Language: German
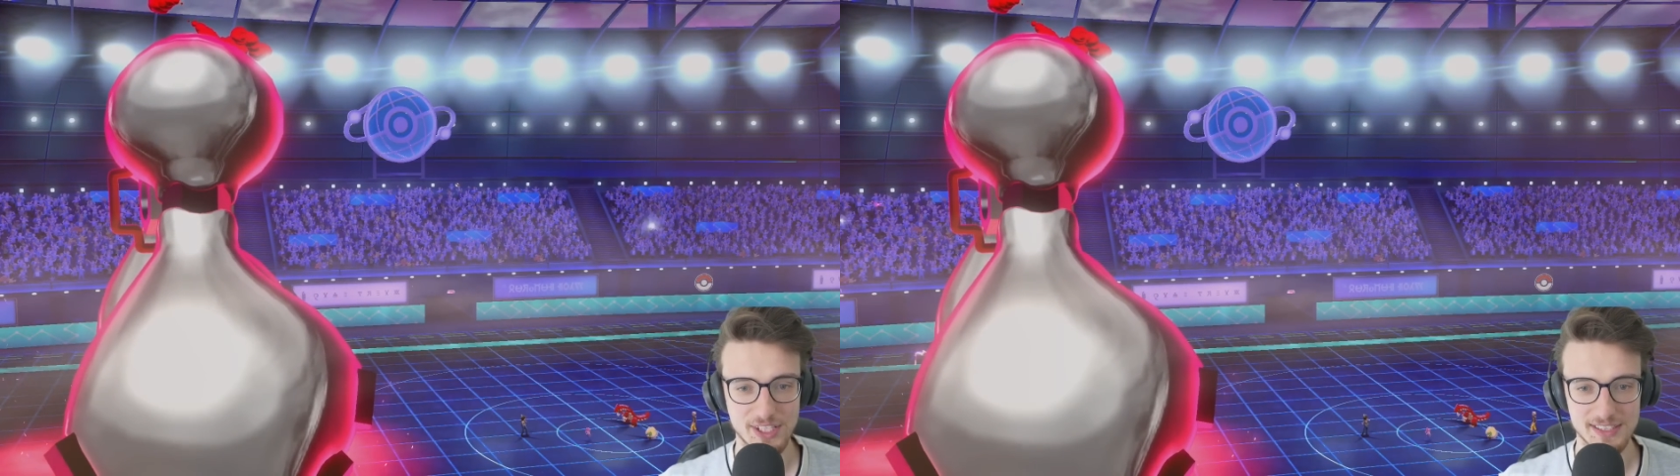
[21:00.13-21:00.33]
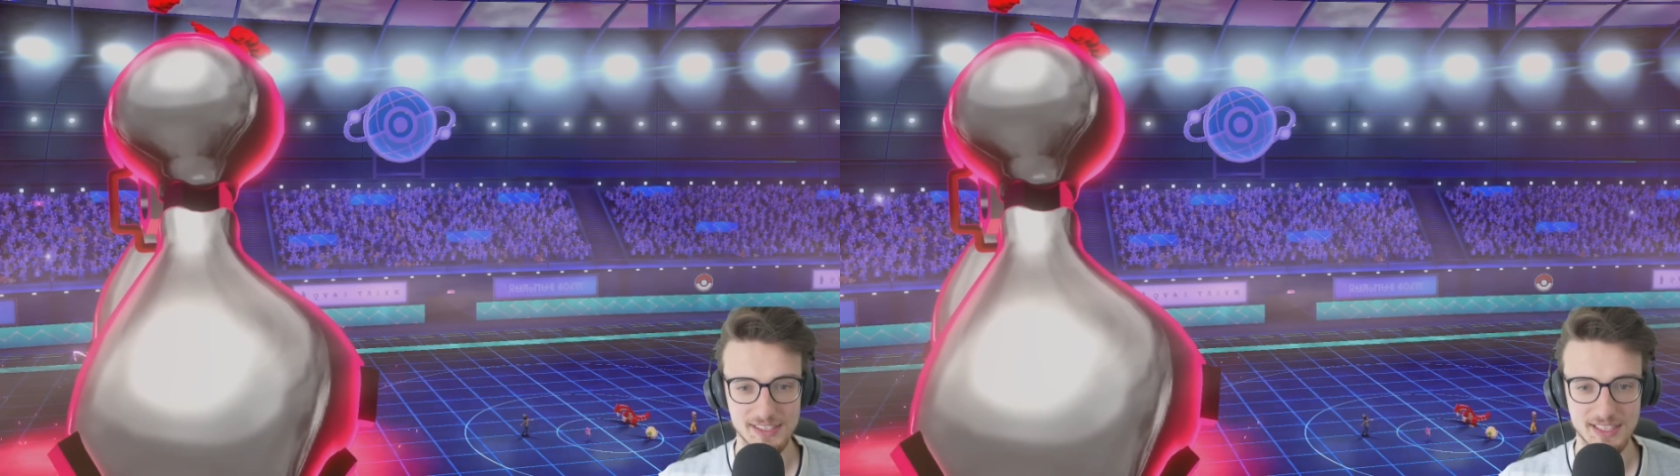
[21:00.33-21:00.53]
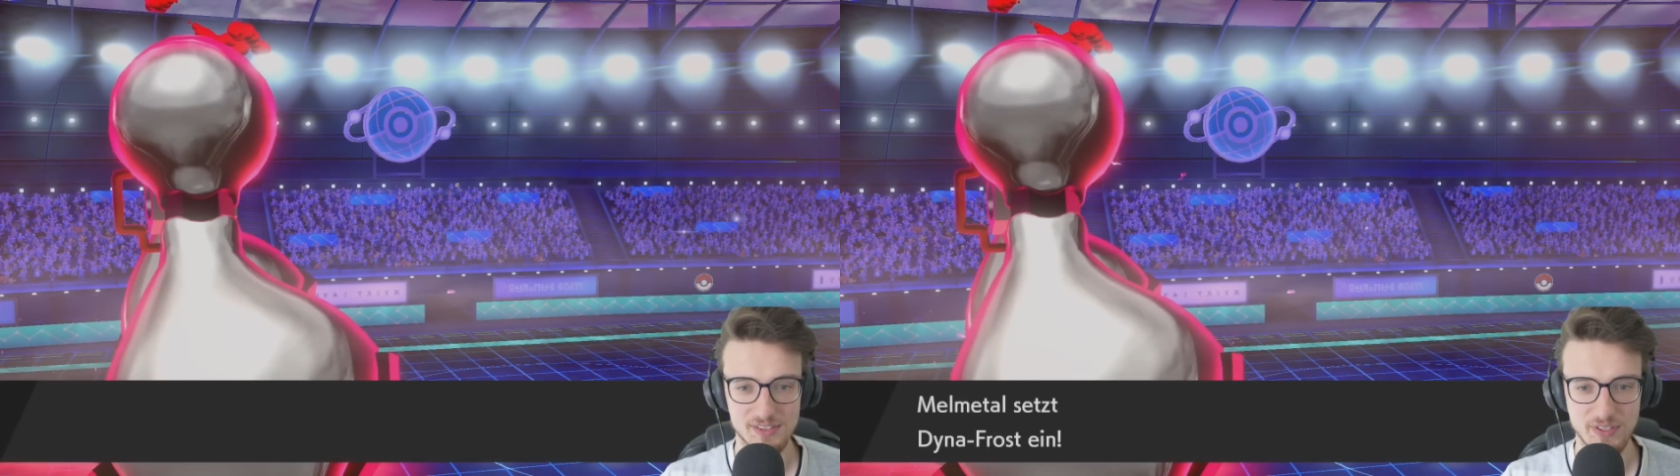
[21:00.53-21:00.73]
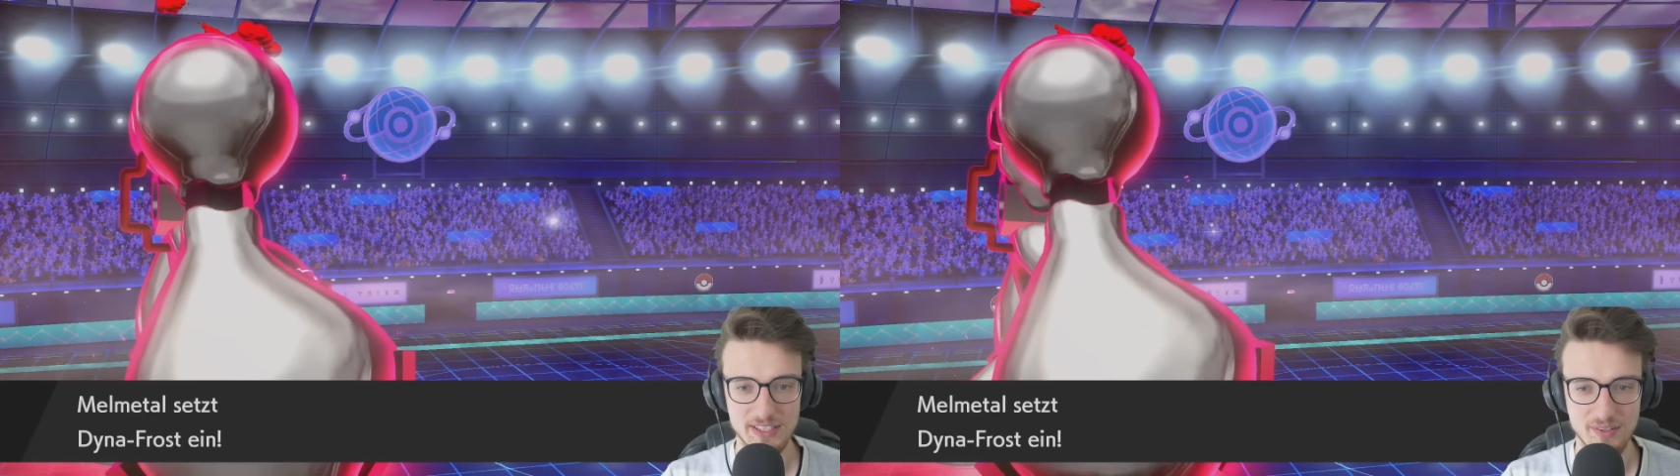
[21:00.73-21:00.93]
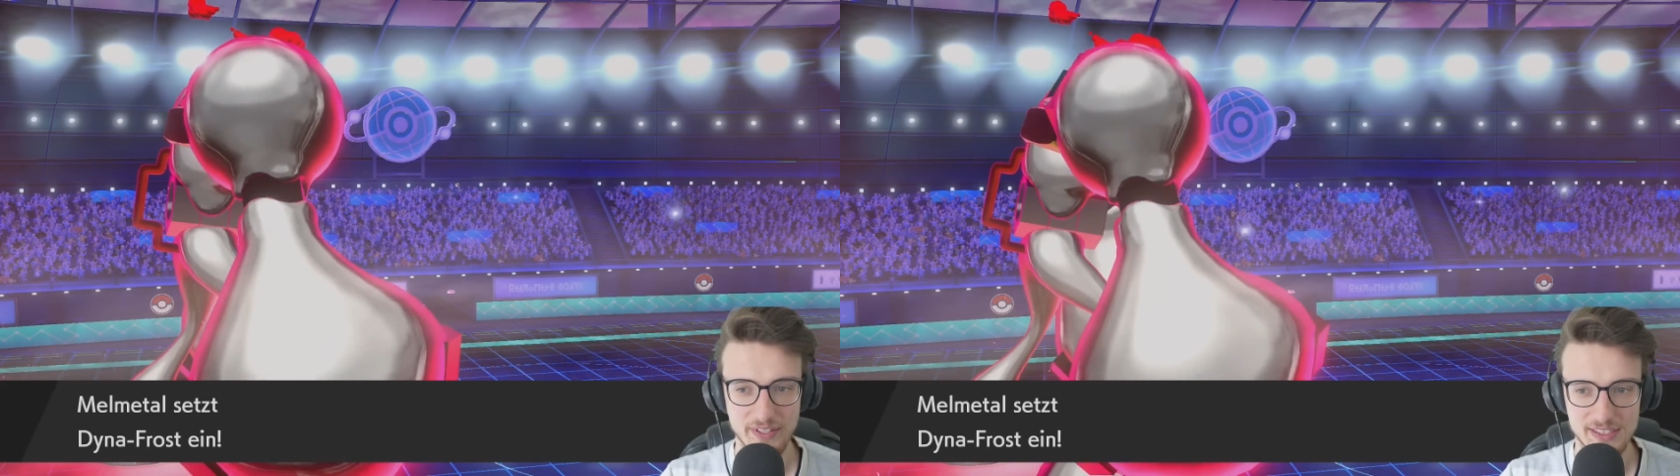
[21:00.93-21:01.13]
dass ich das
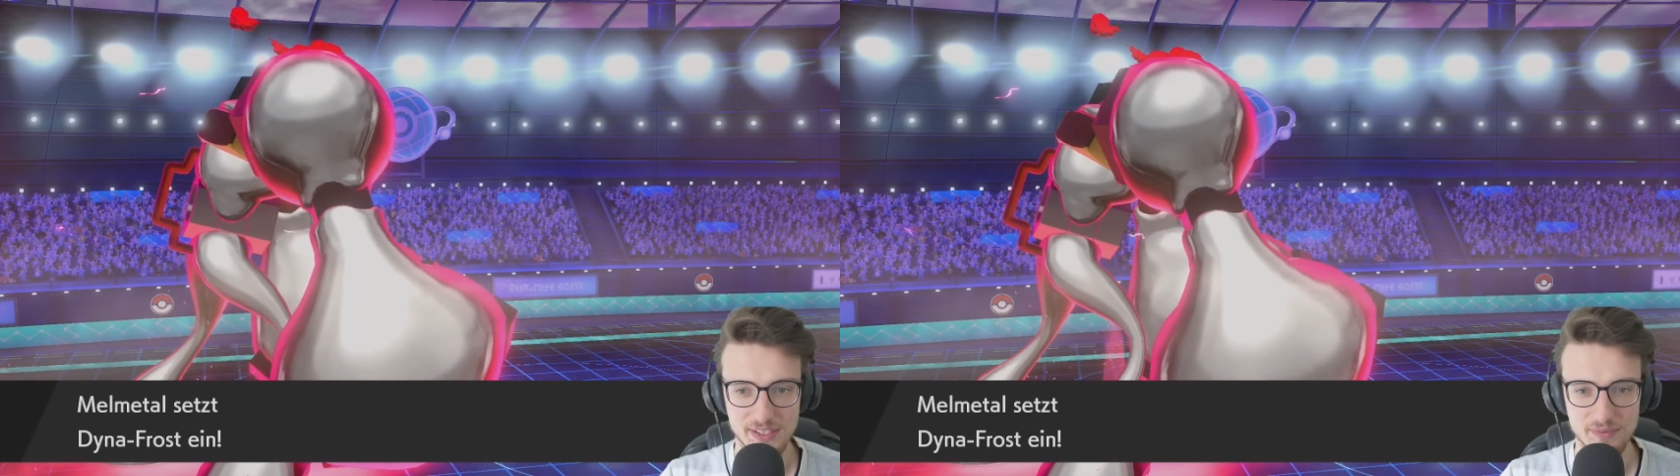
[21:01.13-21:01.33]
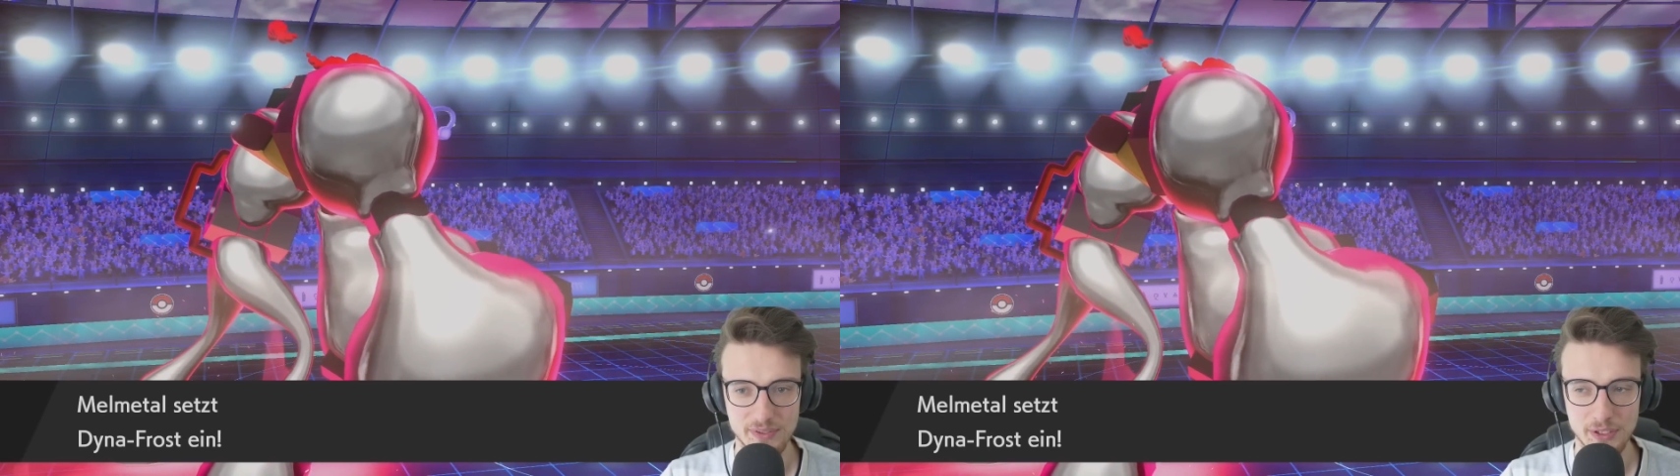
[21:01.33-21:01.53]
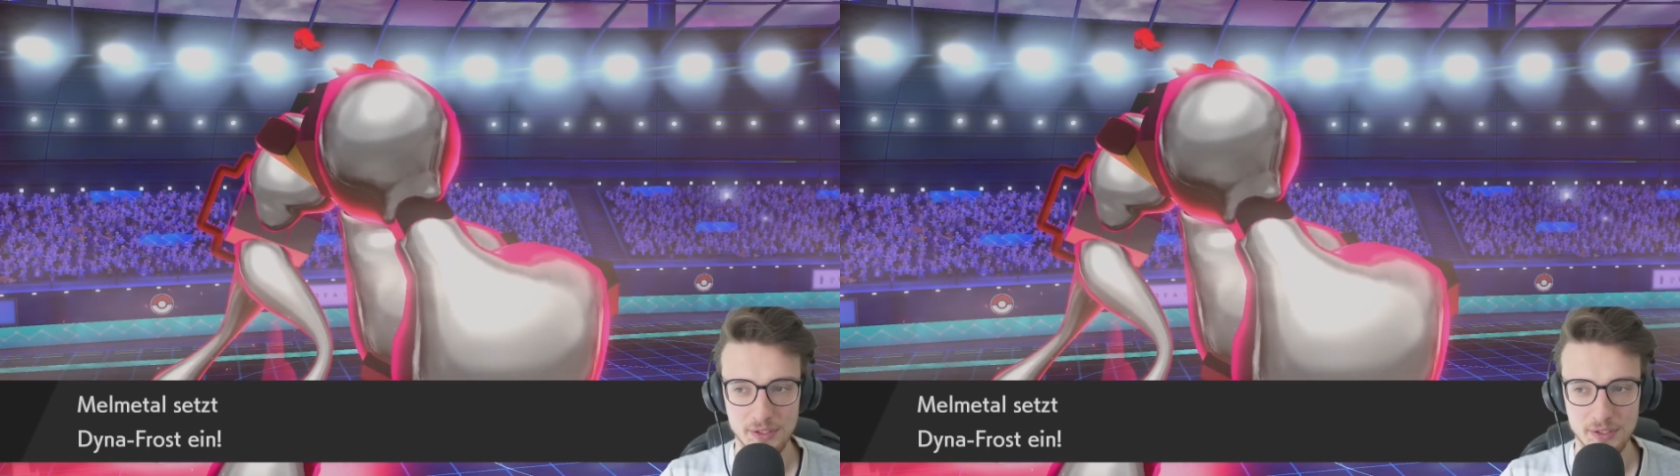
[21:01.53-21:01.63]
Wetter wechseln will.